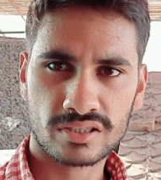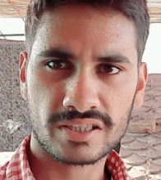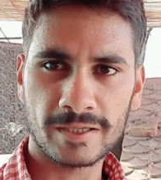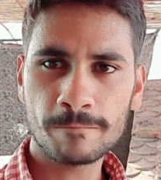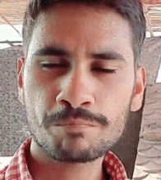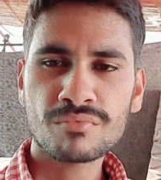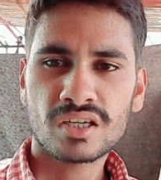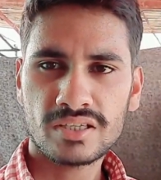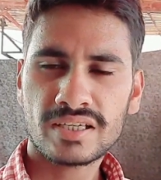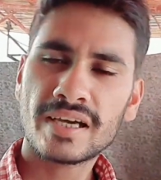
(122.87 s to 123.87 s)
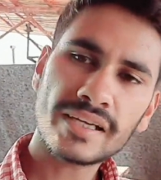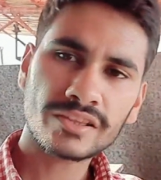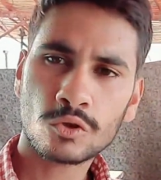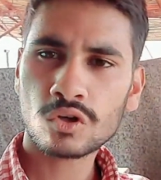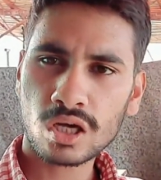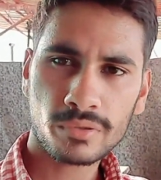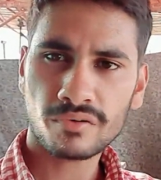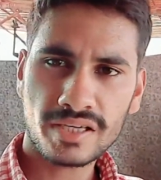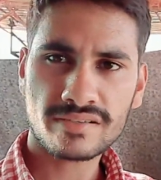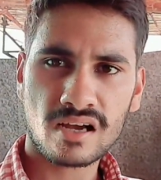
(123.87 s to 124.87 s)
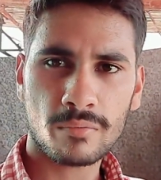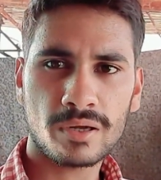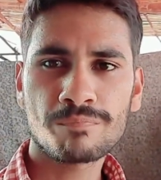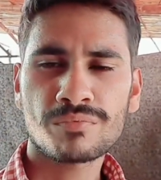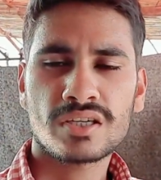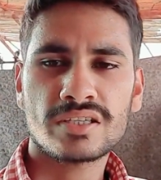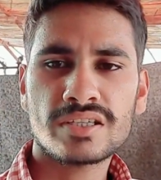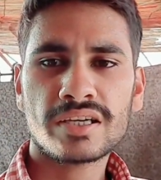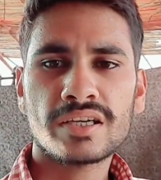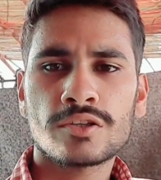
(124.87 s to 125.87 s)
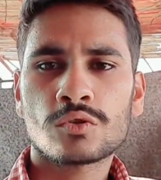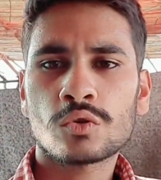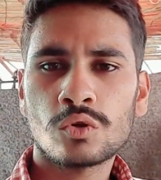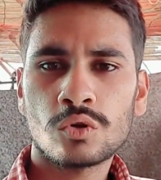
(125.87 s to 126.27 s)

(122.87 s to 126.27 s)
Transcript: सकते हैं ठीक है इन तीनों का भी वही हिसाब है ठीक है तो